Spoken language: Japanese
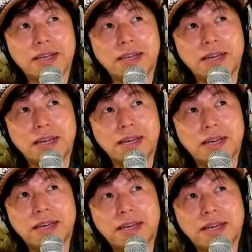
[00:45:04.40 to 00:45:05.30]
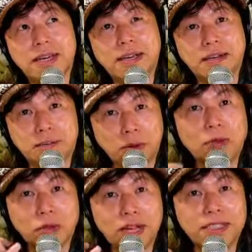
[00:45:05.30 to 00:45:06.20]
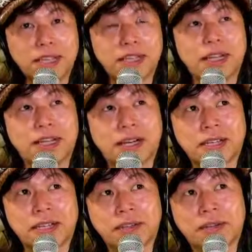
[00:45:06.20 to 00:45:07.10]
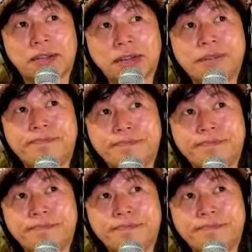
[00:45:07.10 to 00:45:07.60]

えー、お問い合わせいただいた方とかね、